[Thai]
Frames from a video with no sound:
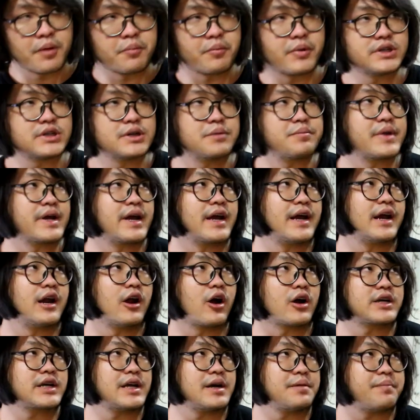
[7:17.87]
มันจะมี
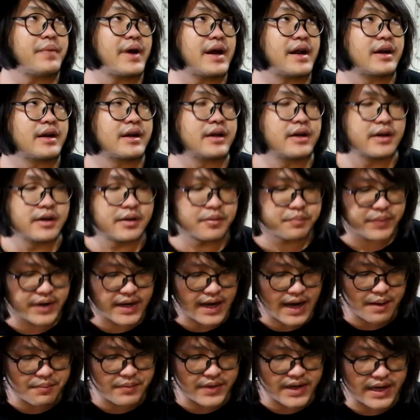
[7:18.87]
ล็อตที่เป็นปิ
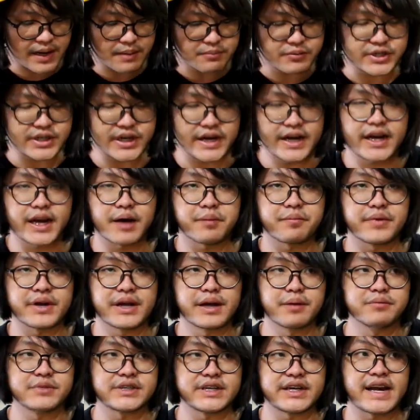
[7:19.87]
กอัพ EMG กับ
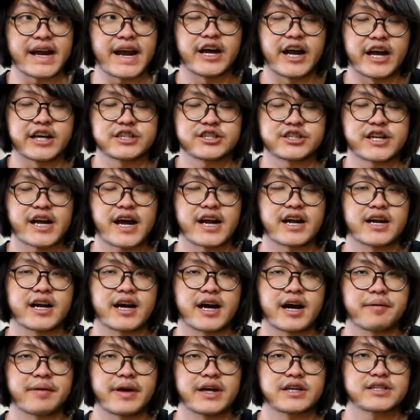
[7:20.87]
EMG SZ
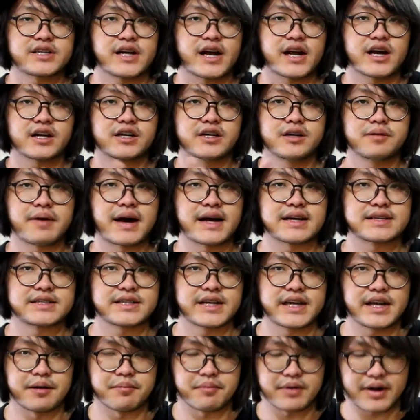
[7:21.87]
นะครับ SZ ก็คือพาส
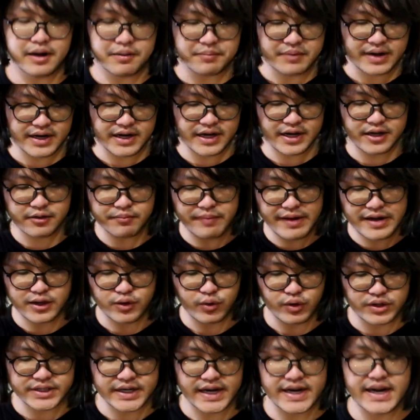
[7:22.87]
ซีฟนะครับอันนี้เป็น
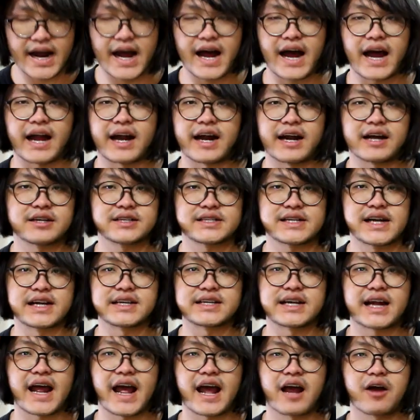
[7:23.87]
ตัวใส่ฐานนะครับเสียง
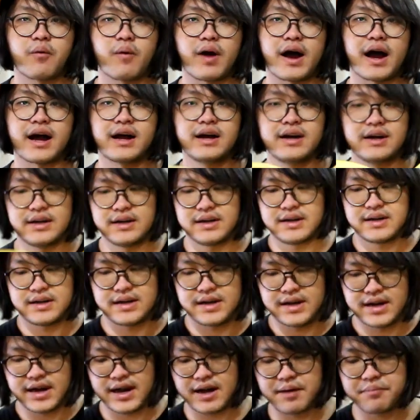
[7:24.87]
จะแรงกว่า
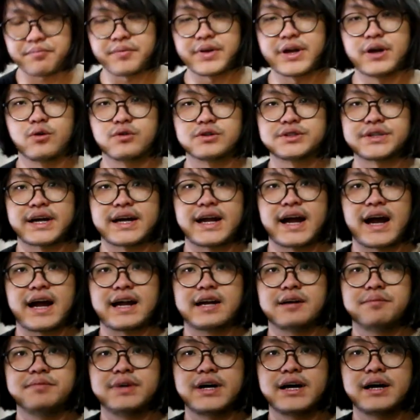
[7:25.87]
นี่นะครับมีรูใส่ฐาน
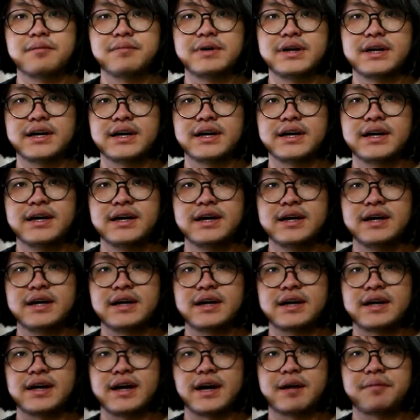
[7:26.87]
เดิมๆมาเลย
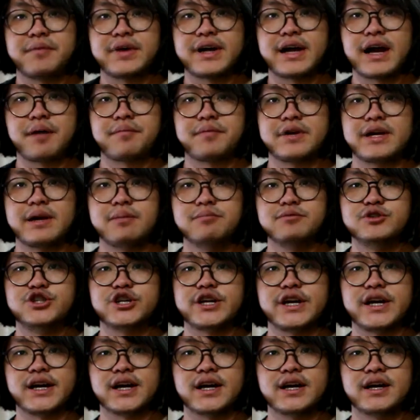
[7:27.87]
นะครับปิกอัพ EMG
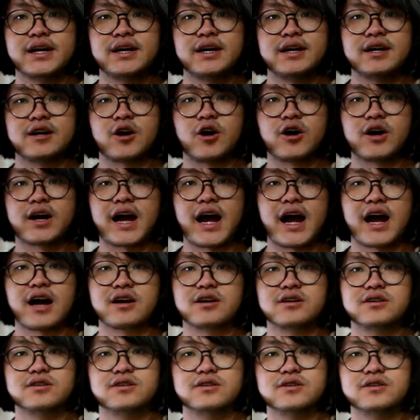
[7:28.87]
ค่อนข้าง
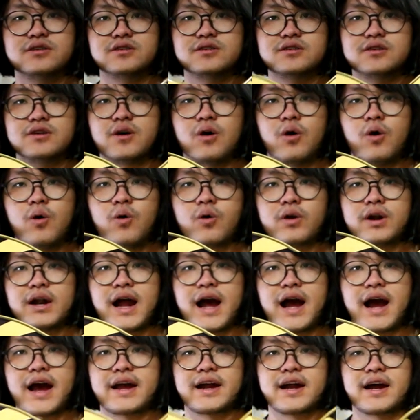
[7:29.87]
โหด
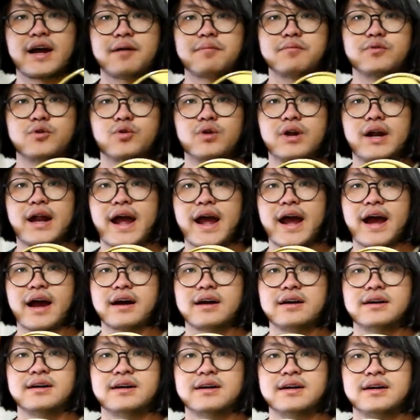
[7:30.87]
ร้ายนะครับรุนแรง
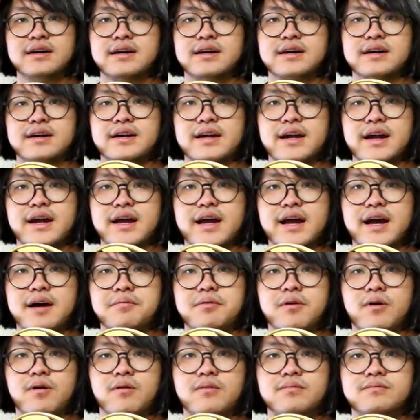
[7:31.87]
นะครับ
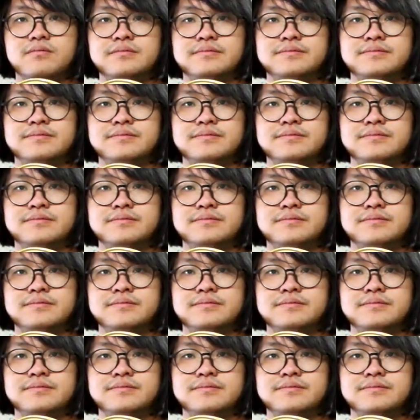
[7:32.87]
ผม